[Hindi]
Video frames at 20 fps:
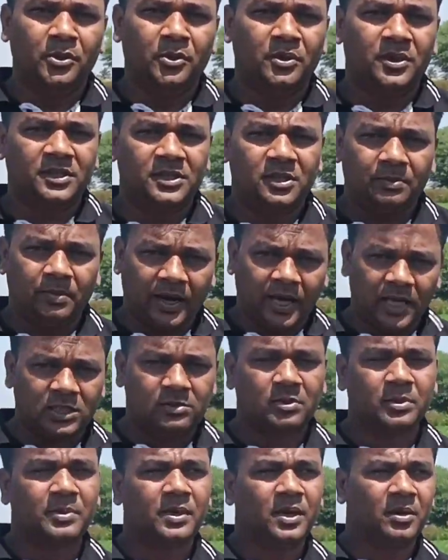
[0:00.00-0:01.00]
न्यूट्रिशन पैकेज
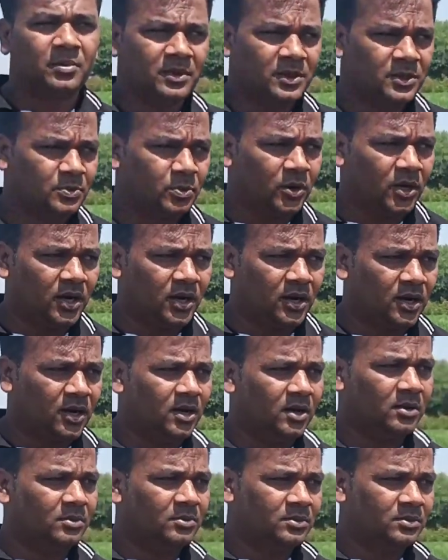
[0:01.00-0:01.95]
में भी हम इस प्रोडक्ट का